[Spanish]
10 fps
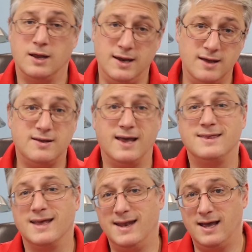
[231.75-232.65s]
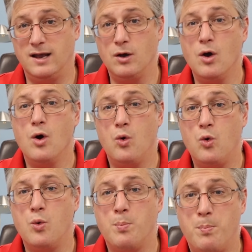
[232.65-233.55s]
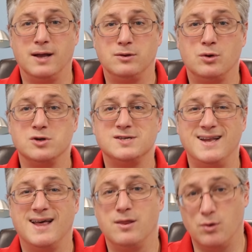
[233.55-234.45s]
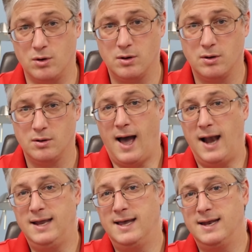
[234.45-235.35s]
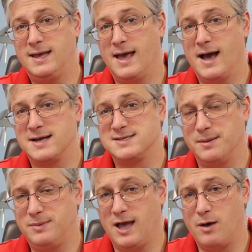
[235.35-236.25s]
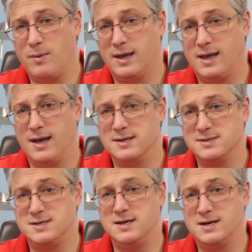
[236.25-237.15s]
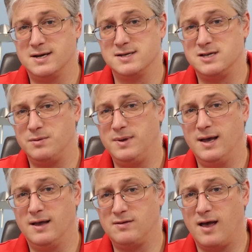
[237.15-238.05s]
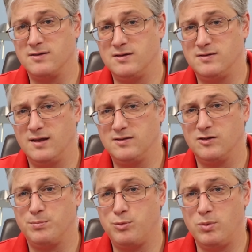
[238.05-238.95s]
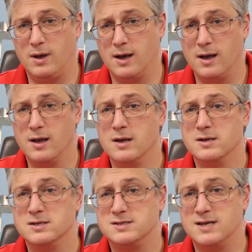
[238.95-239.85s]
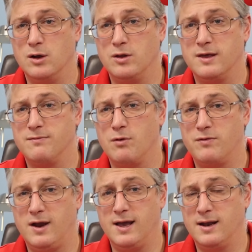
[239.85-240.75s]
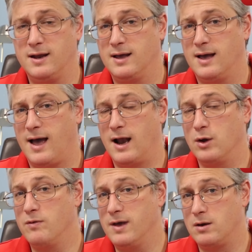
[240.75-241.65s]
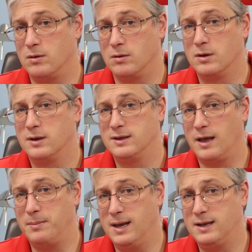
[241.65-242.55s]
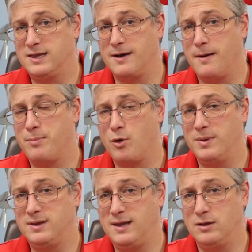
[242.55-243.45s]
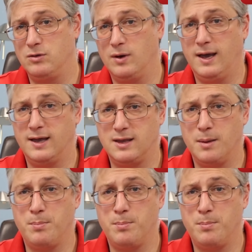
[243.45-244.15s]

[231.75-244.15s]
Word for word: tenías que tener un patrocinador, alguien que aceptaba que si recibías asistencias públicas, se lo devolverían al gobierno. También está prometiendo este